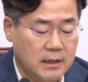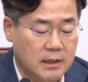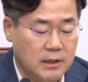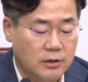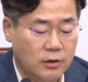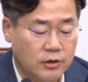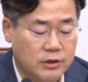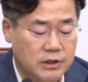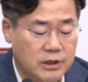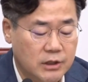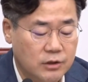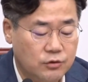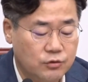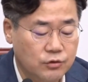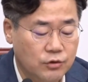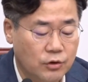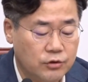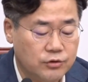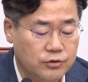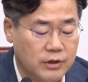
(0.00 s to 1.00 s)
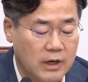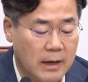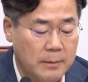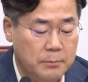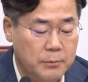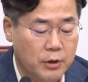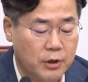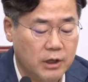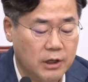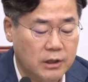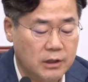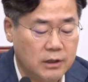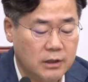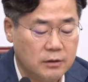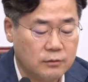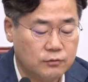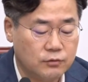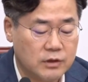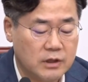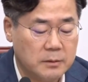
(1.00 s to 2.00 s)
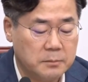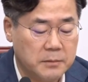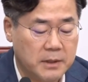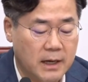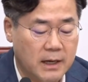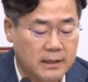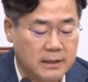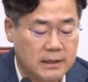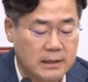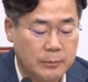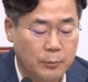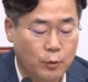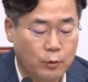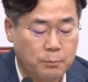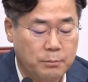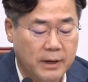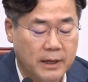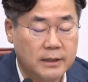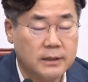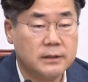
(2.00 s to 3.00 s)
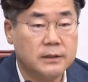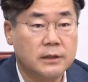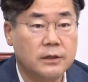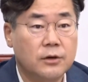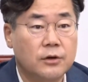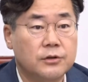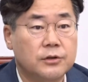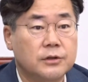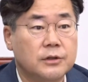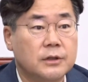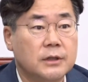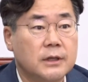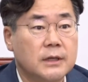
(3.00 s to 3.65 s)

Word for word: 역시 주역 중 한 명인 국힘당 김용판 의원은